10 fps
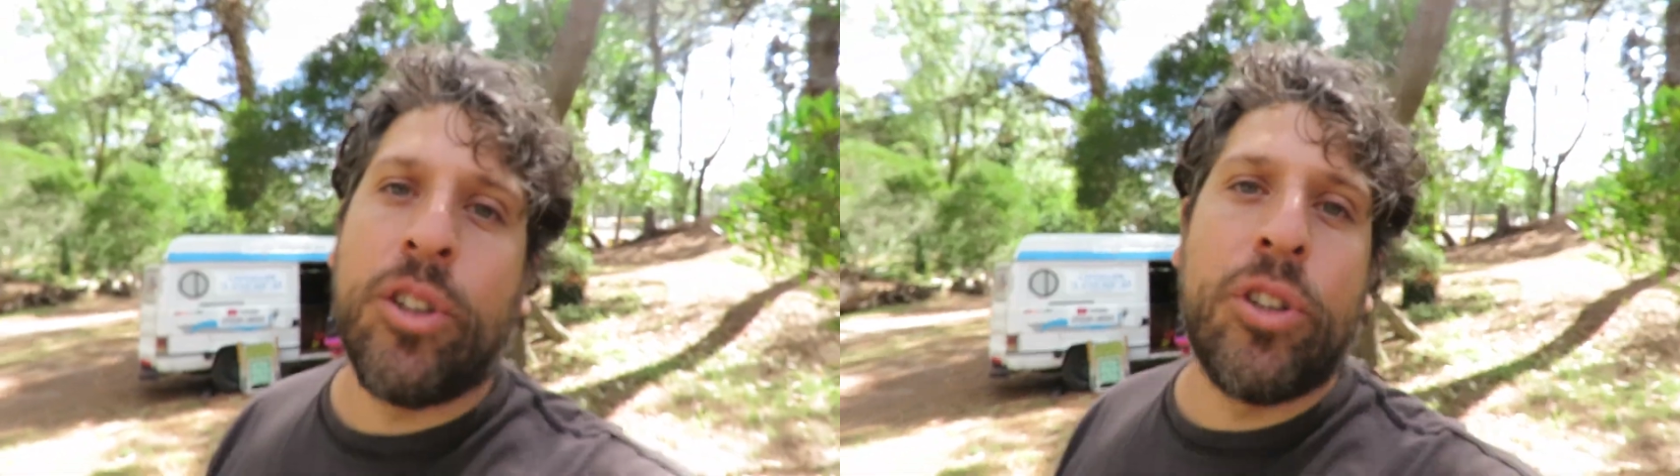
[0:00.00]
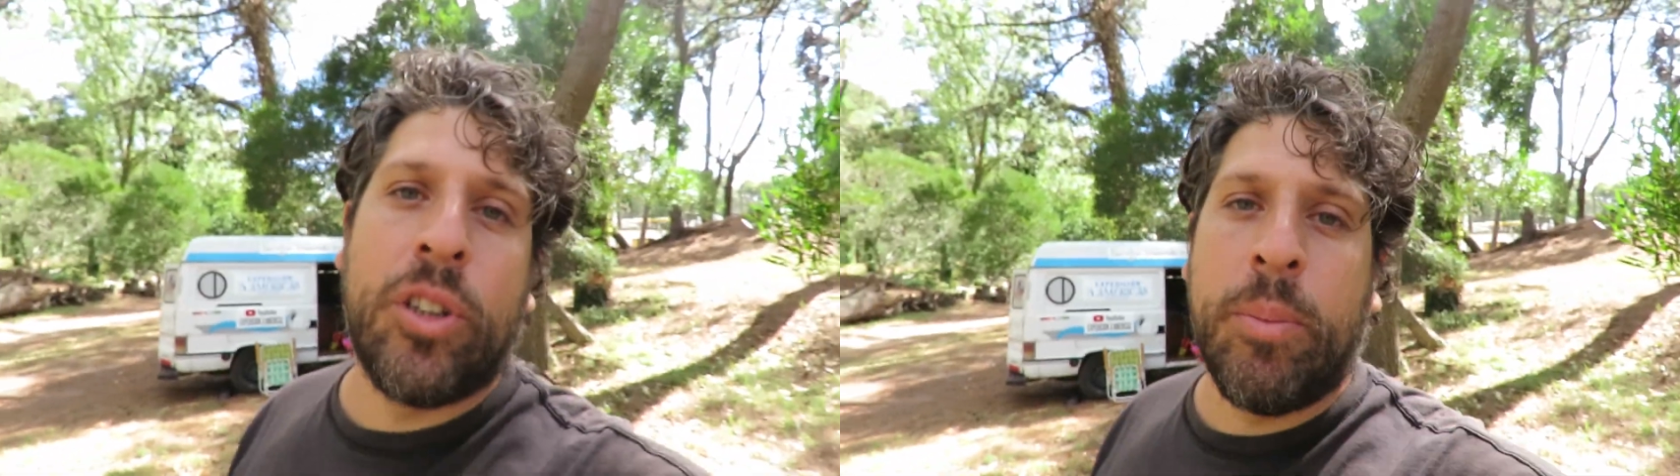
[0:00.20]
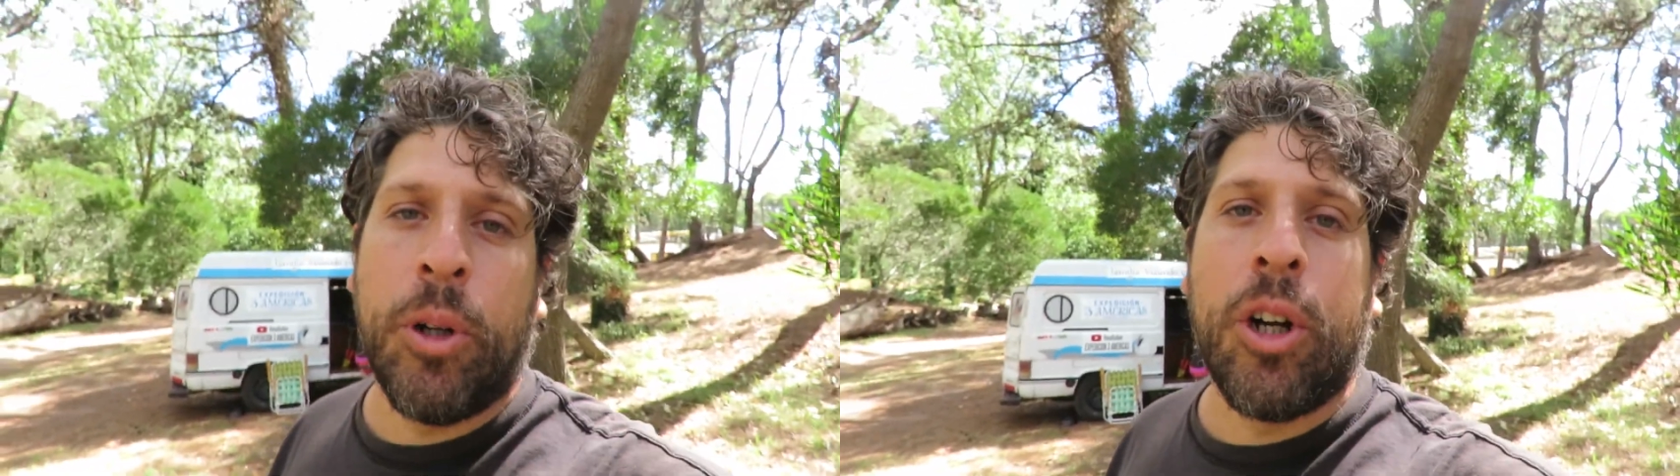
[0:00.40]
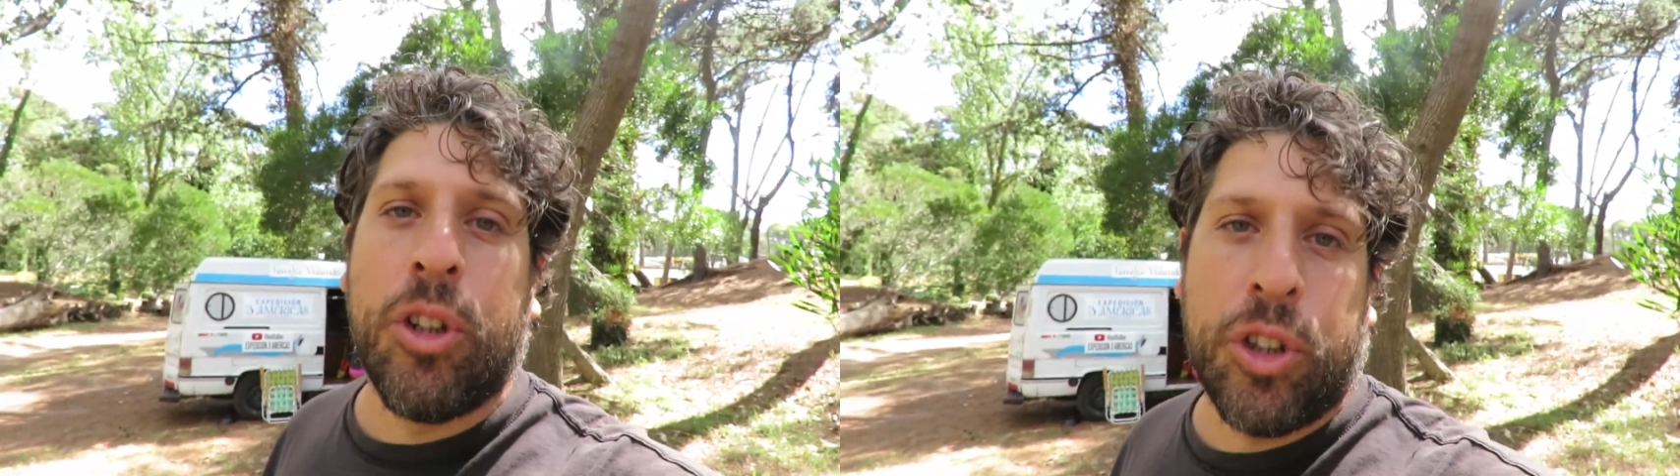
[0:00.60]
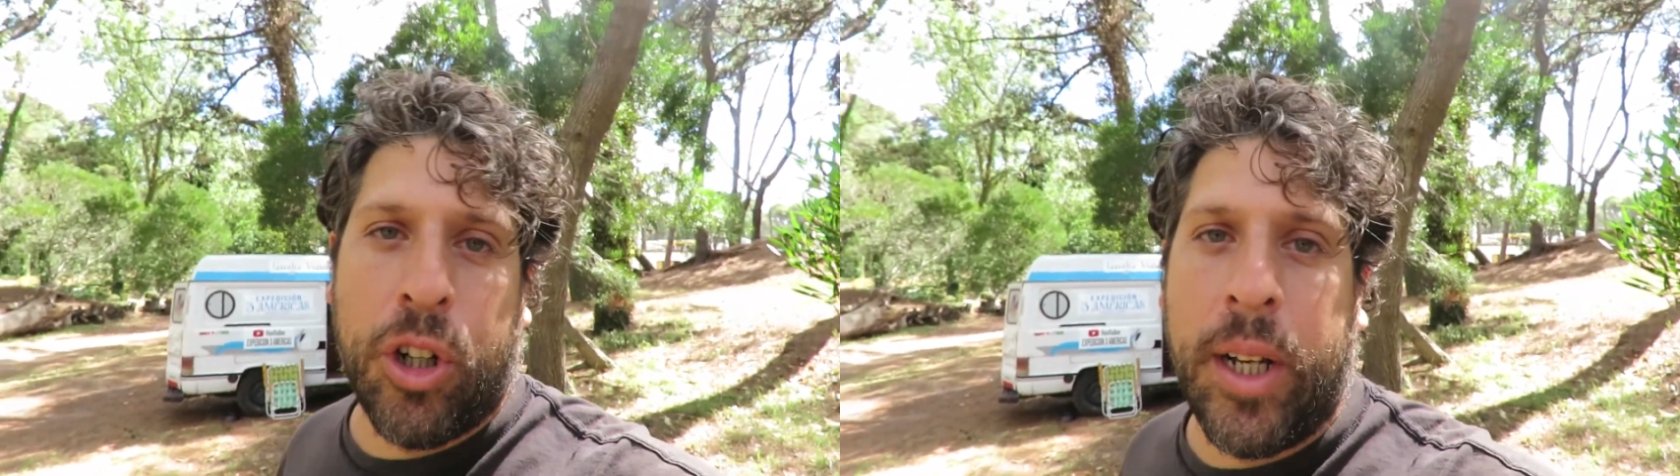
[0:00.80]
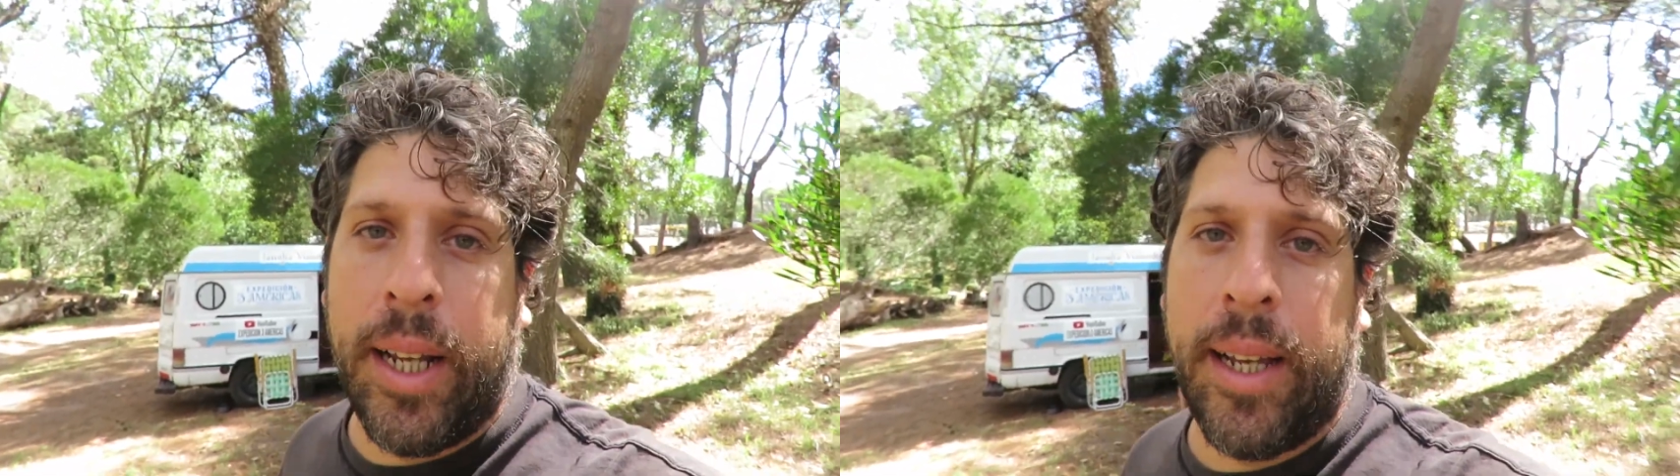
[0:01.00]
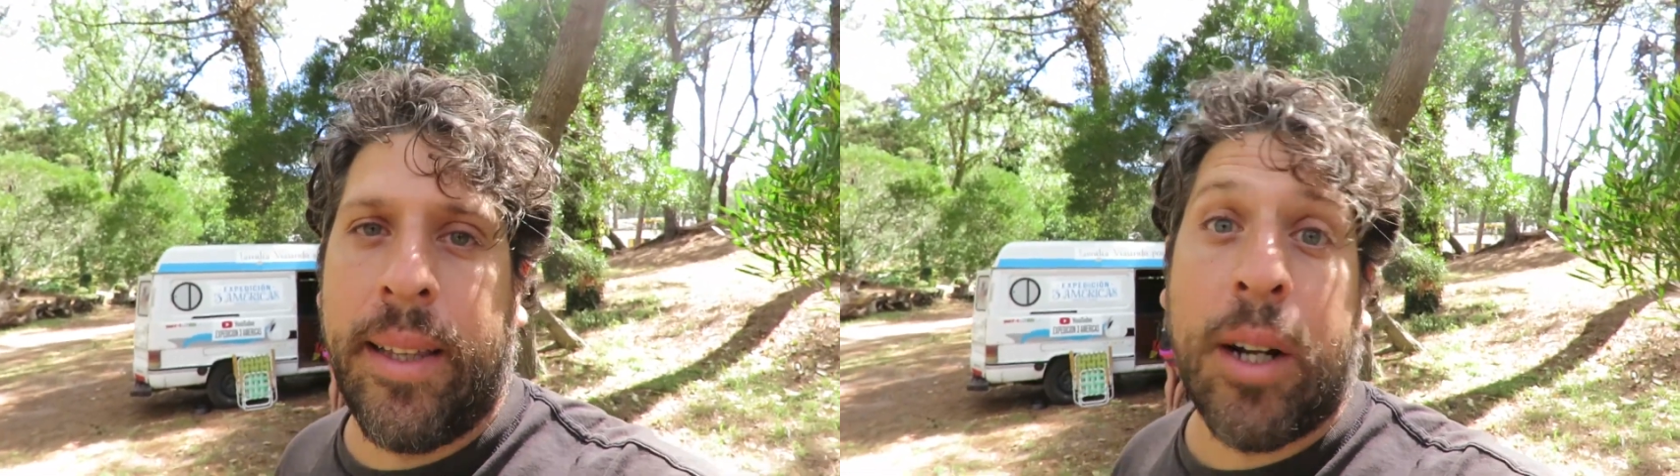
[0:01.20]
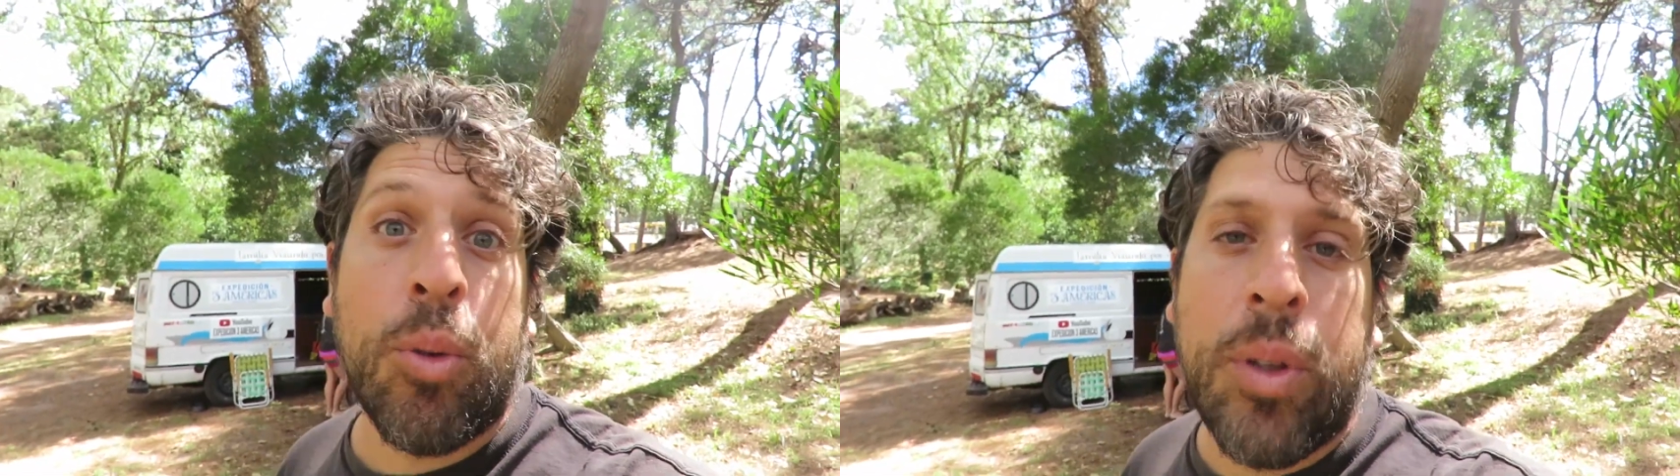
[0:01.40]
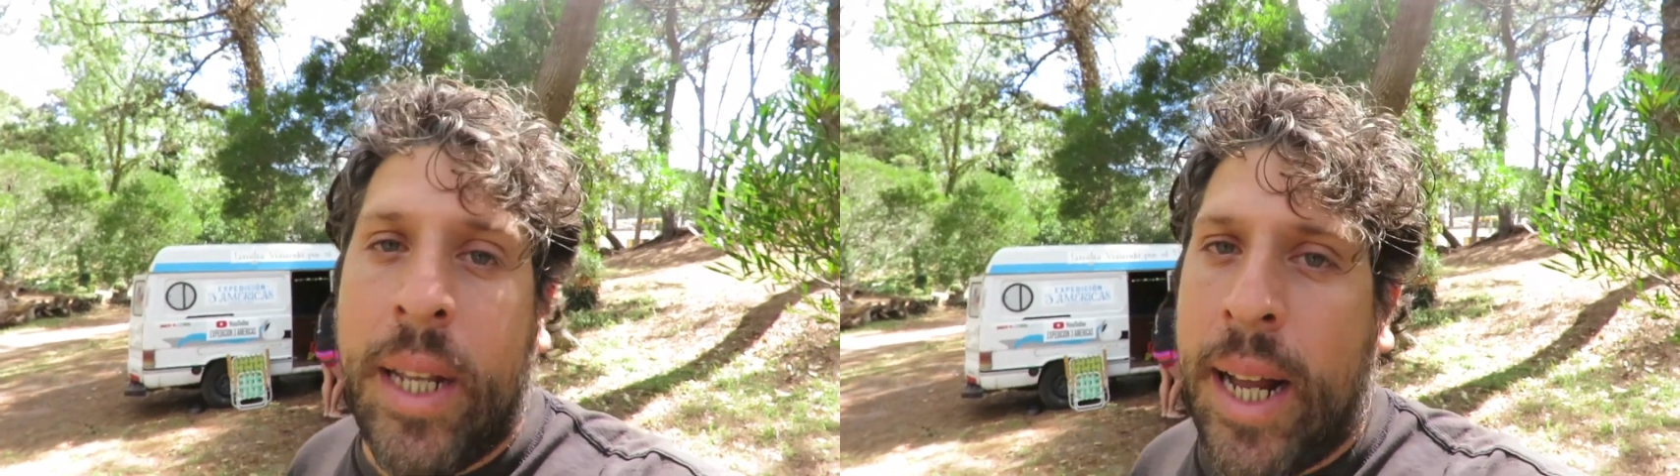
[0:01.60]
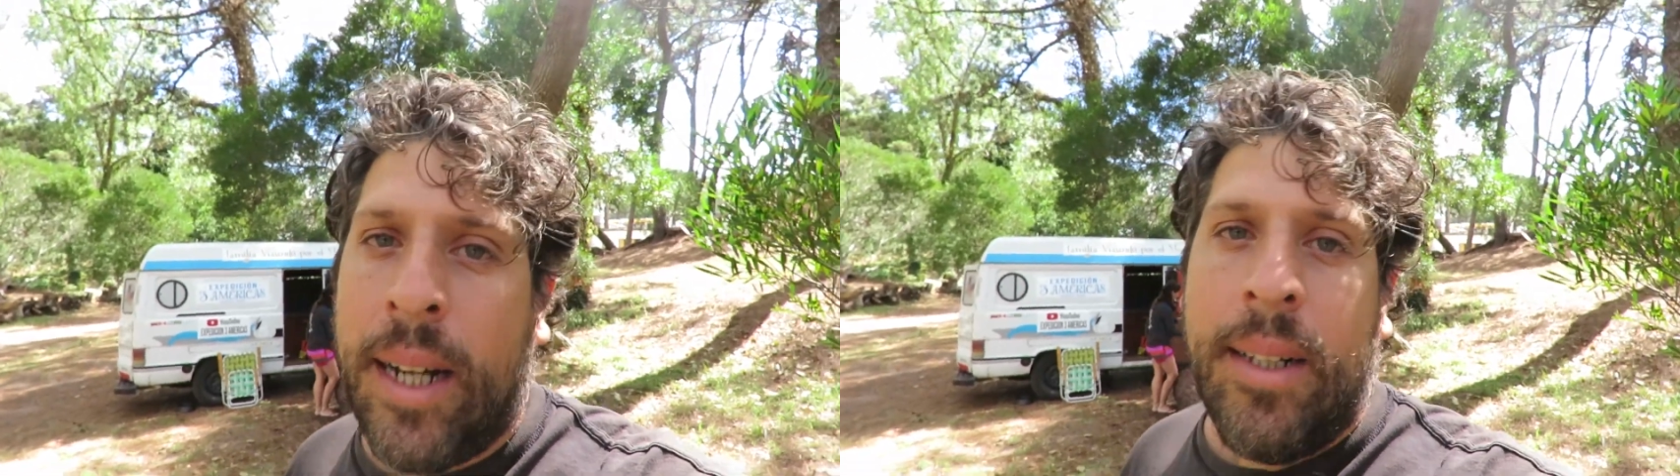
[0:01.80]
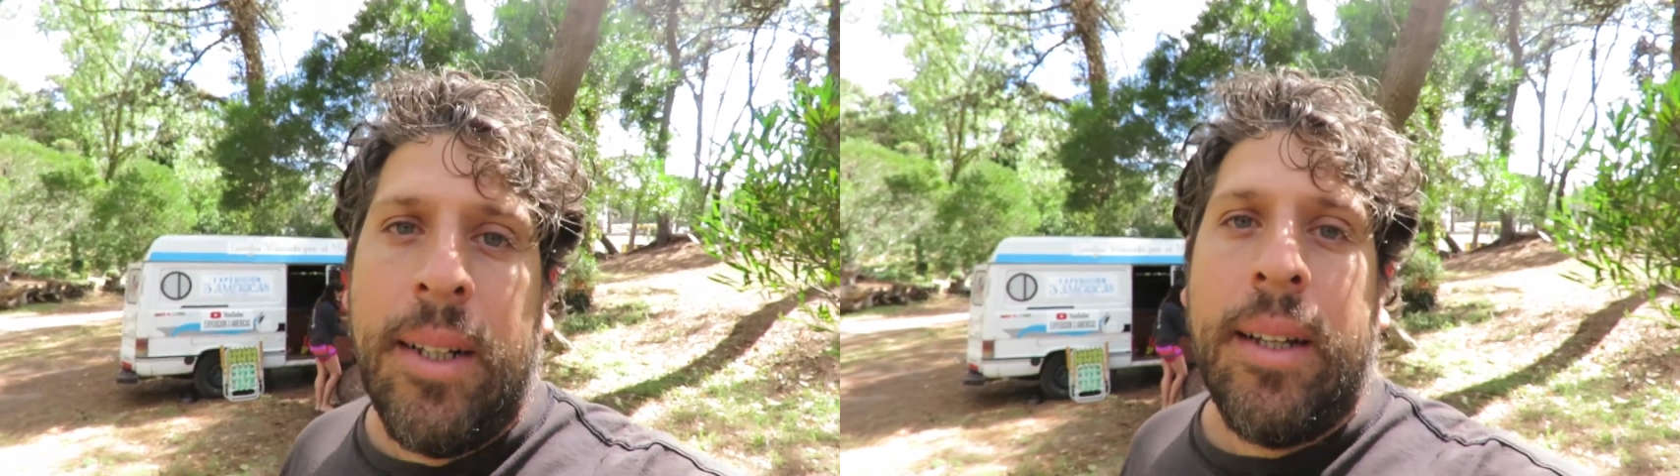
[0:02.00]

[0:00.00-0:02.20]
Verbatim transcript: todo ese tipo de controles de rutina.